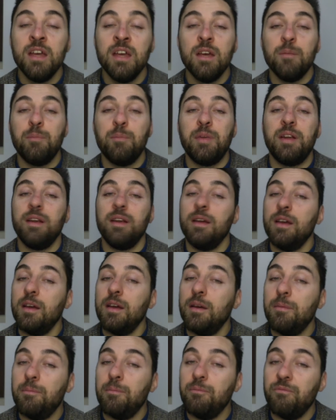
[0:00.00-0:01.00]
Per eh,
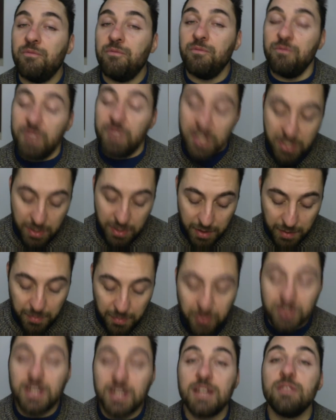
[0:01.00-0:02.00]
invece
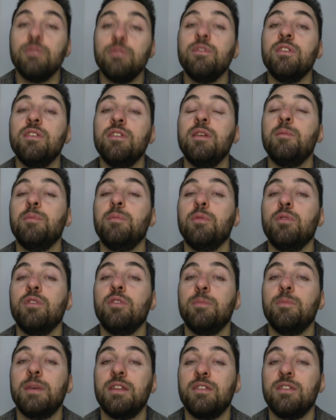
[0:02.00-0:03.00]
riportarti un esempio
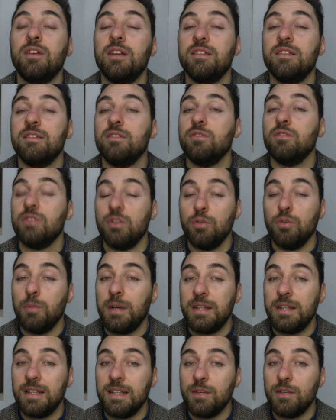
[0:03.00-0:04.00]
rispetto alla seconda
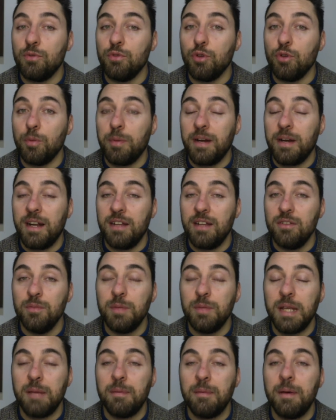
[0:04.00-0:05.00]
domanda di cui ti ho parlato
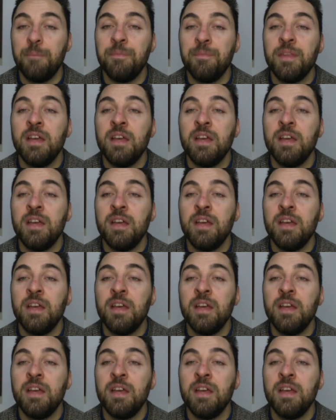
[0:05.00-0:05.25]
prima,